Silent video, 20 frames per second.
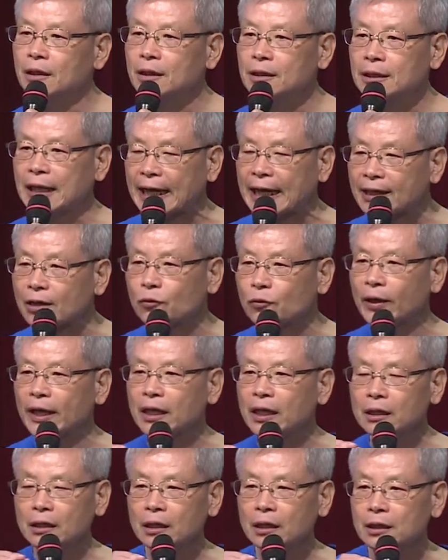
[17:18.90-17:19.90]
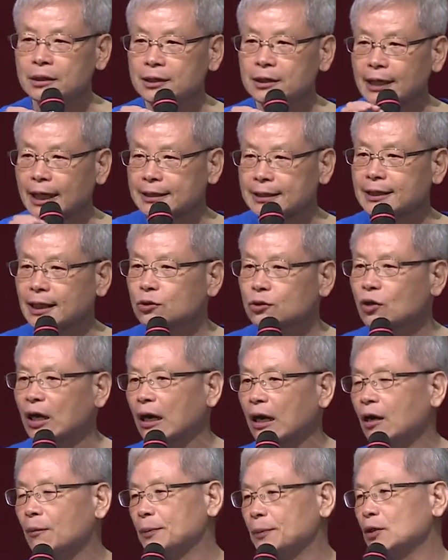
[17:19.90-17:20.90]
他认为这个症状
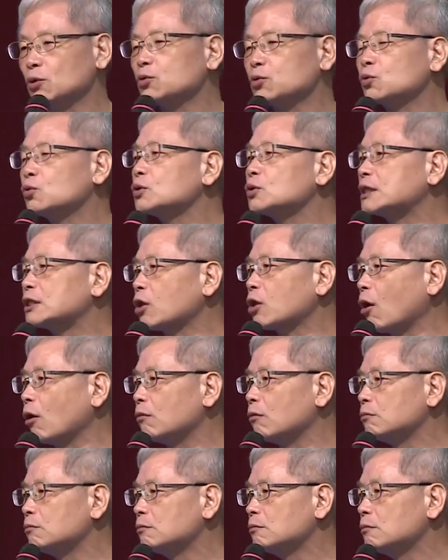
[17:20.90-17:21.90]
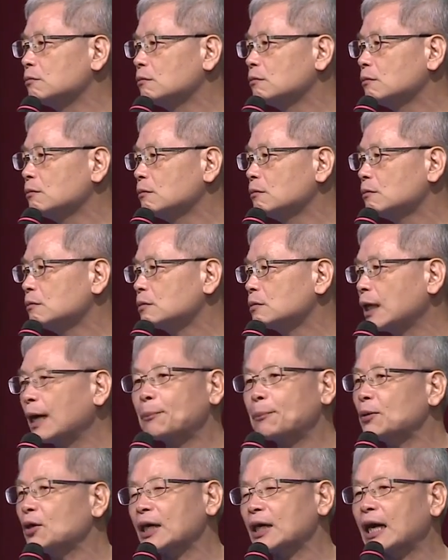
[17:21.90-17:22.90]
啊，比如肚子痛，他
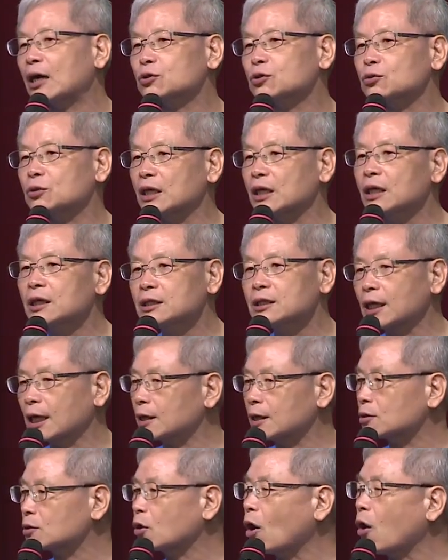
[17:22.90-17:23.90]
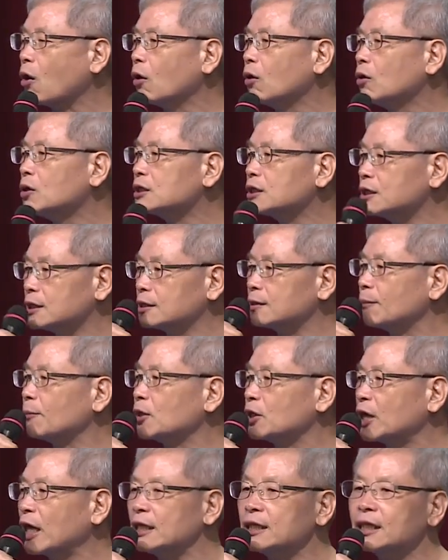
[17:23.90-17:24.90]
不会告诉你这个痛是什
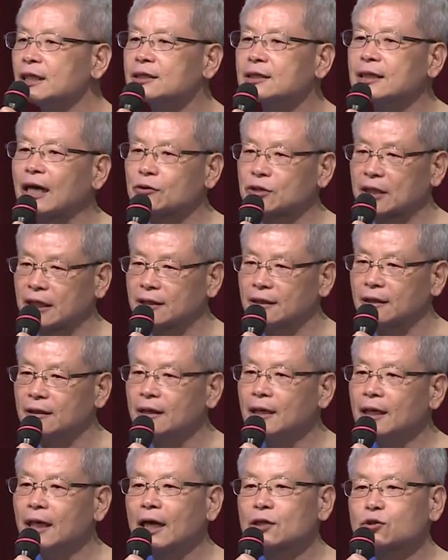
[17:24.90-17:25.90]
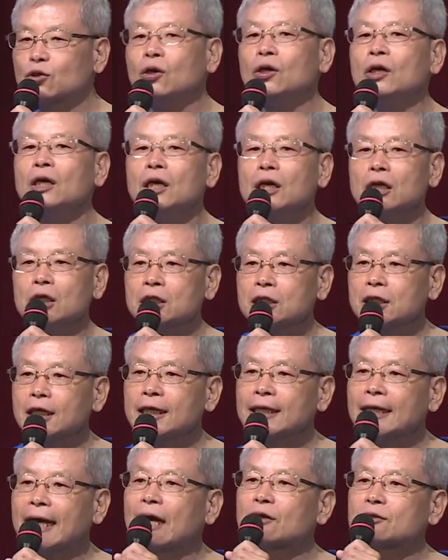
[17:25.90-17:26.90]
么原因造成的，他说一
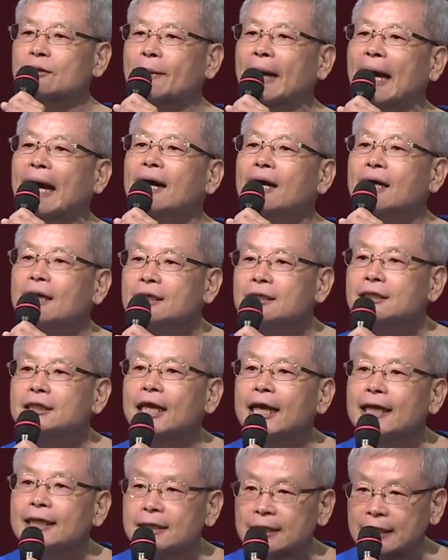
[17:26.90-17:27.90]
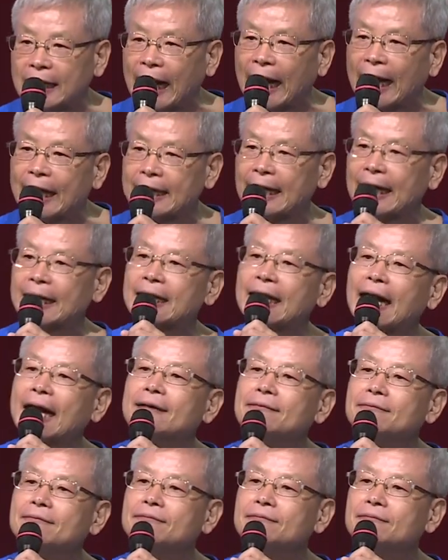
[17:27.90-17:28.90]
定要怎么样？检查看看，
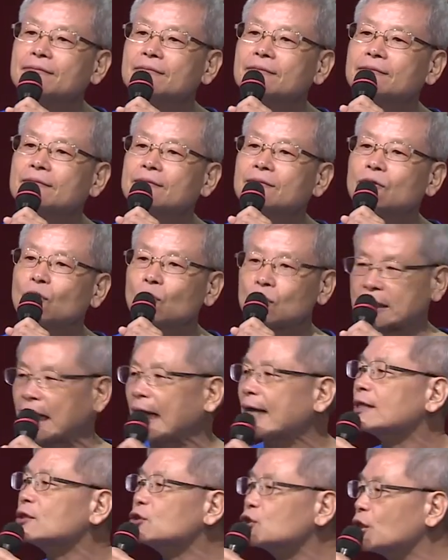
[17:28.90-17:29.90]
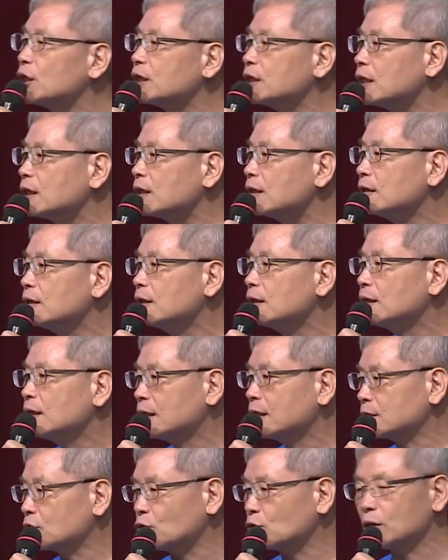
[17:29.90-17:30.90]
我才能确定，
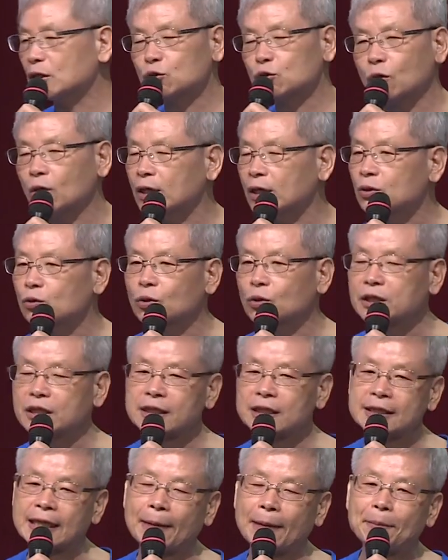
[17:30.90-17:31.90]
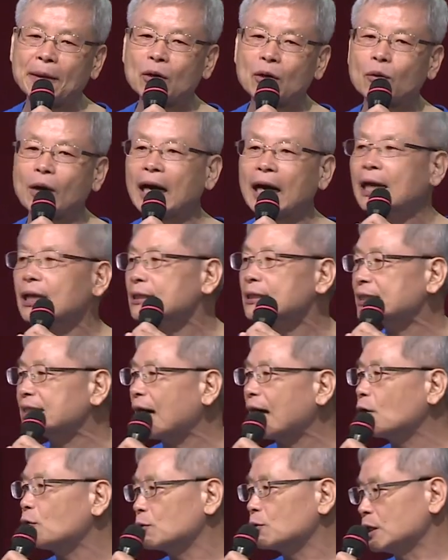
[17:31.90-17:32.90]
那就会做很多检查，包括
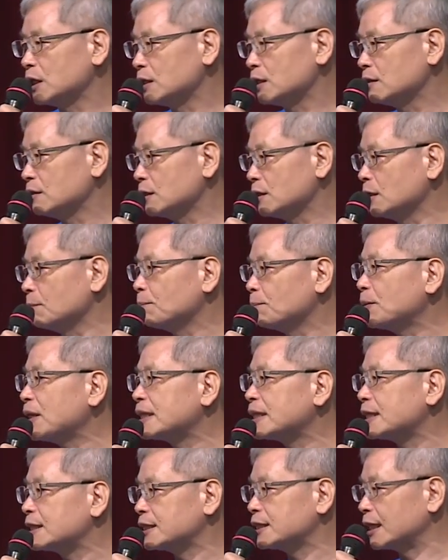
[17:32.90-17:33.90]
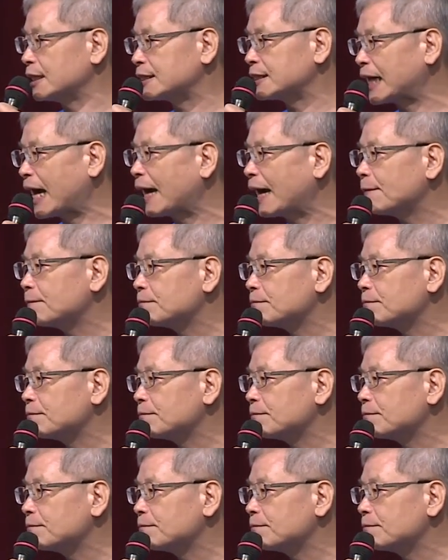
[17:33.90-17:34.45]
造影影片的检查，